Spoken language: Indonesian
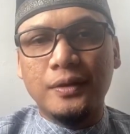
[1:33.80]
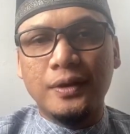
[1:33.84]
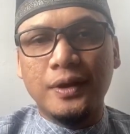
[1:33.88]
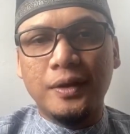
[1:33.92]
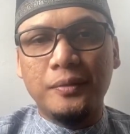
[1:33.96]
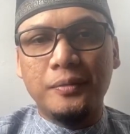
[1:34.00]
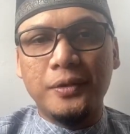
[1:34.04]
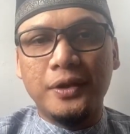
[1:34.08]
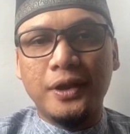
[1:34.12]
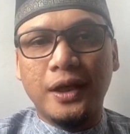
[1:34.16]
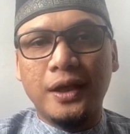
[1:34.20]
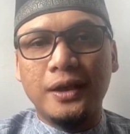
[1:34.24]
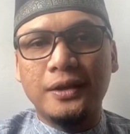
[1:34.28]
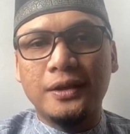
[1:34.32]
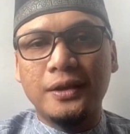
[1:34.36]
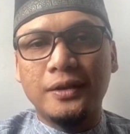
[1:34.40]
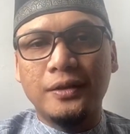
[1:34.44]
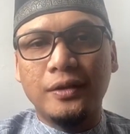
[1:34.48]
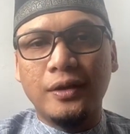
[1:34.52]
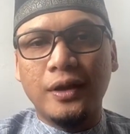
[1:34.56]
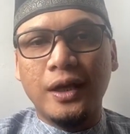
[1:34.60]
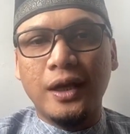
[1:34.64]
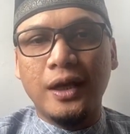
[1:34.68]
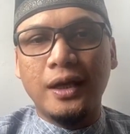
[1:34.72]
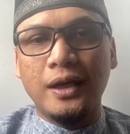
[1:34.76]
وكل بدعة
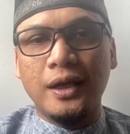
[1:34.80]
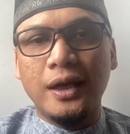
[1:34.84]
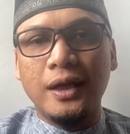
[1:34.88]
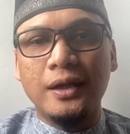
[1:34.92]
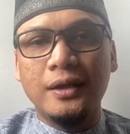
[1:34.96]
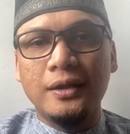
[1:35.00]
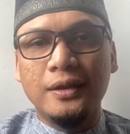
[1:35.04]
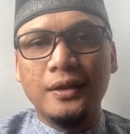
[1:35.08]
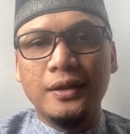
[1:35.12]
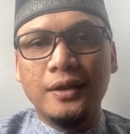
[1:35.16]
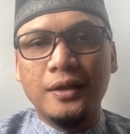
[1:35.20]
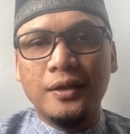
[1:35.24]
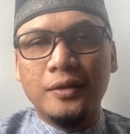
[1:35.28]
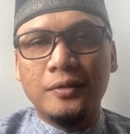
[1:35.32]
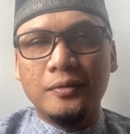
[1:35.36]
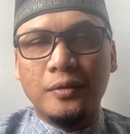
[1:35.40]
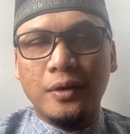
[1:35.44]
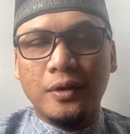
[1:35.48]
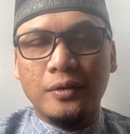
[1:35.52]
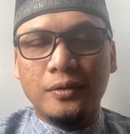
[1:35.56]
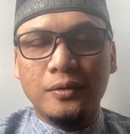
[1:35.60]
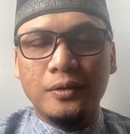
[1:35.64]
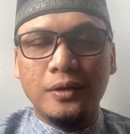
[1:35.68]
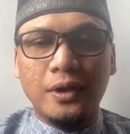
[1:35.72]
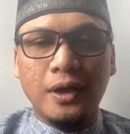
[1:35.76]
ضلالة
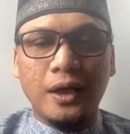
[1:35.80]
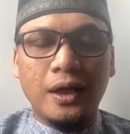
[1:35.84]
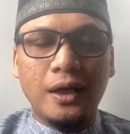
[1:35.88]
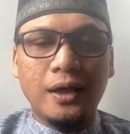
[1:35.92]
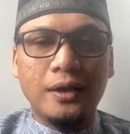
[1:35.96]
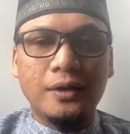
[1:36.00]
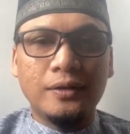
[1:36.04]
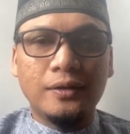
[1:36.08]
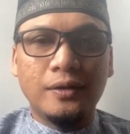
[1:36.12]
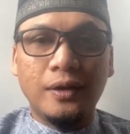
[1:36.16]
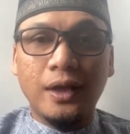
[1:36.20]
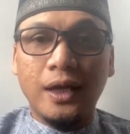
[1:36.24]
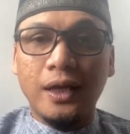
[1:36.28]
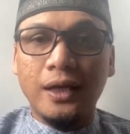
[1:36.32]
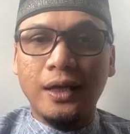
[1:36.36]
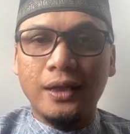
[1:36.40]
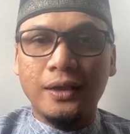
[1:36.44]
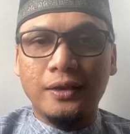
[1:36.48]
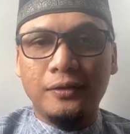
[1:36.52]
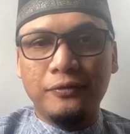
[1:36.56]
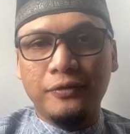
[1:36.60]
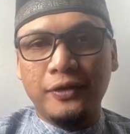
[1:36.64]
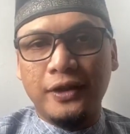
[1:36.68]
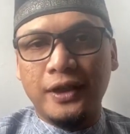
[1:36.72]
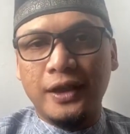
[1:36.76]
وكل
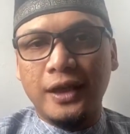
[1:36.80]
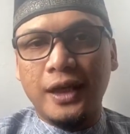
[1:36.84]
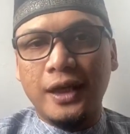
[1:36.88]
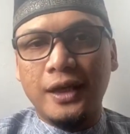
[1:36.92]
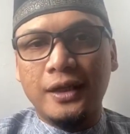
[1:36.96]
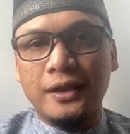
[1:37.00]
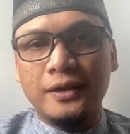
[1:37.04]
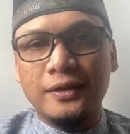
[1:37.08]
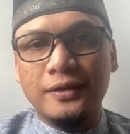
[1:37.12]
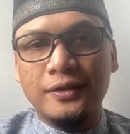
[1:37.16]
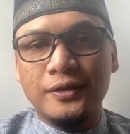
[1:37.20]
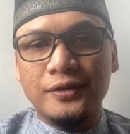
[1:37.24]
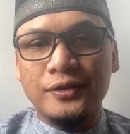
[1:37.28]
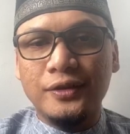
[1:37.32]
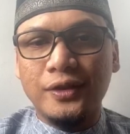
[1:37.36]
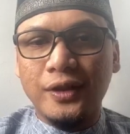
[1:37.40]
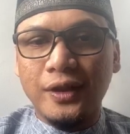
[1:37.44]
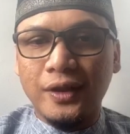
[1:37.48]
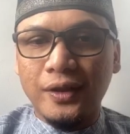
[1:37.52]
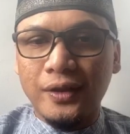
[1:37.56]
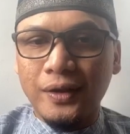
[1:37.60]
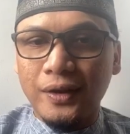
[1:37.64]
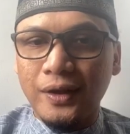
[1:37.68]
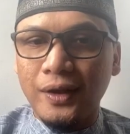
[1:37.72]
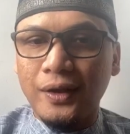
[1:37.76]
ضلالة في النار
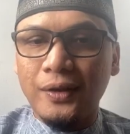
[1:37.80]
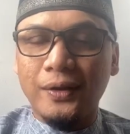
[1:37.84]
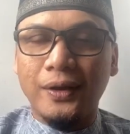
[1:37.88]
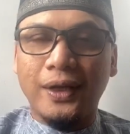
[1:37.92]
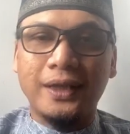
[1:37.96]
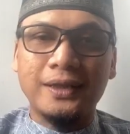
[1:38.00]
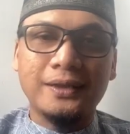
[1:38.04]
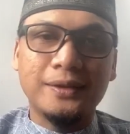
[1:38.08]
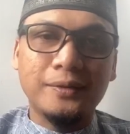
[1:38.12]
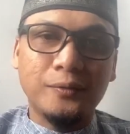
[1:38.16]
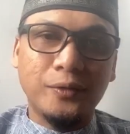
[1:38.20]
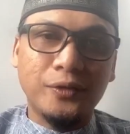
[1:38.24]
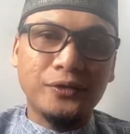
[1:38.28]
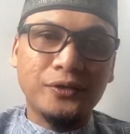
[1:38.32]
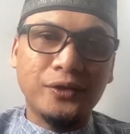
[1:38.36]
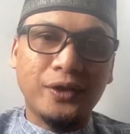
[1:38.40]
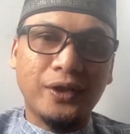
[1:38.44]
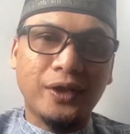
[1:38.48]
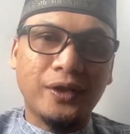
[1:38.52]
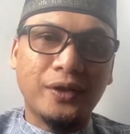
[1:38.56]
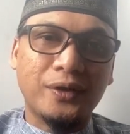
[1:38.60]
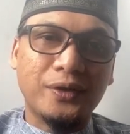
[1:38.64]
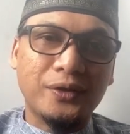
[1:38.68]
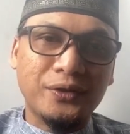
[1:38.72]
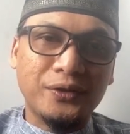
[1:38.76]
صدق الله العظيم
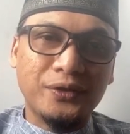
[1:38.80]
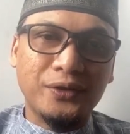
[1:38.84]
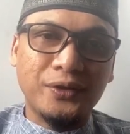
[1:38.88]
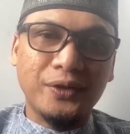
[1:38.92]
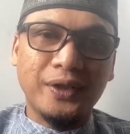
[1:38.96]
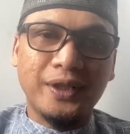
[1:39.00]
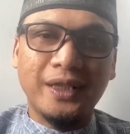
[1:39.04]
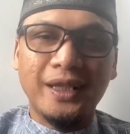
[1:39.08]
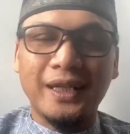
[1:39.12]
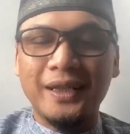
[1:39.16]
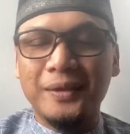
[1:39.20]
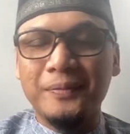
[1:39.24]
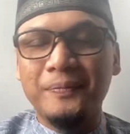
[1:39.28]
وصدق الرسول